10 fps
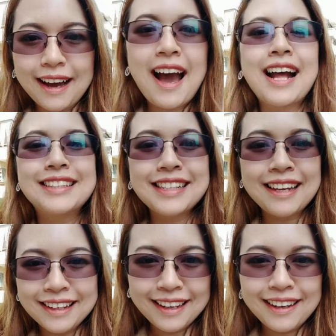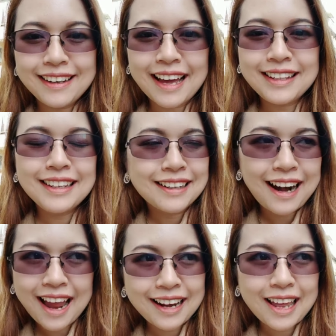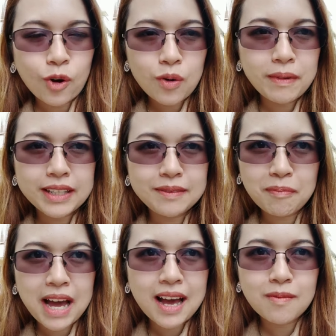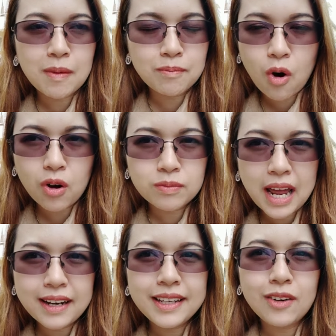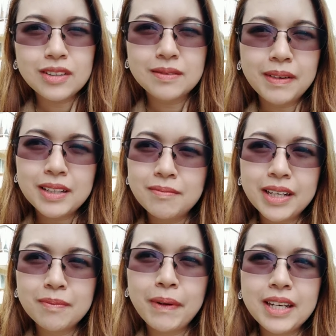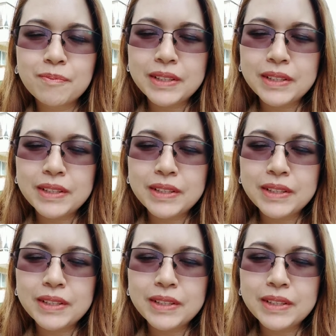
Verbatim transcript: ยงขัดใจดิ้นเลยนะ ที่ใครหลายคนมามาแบบมองด้านเดียว หรือมันมันเป็น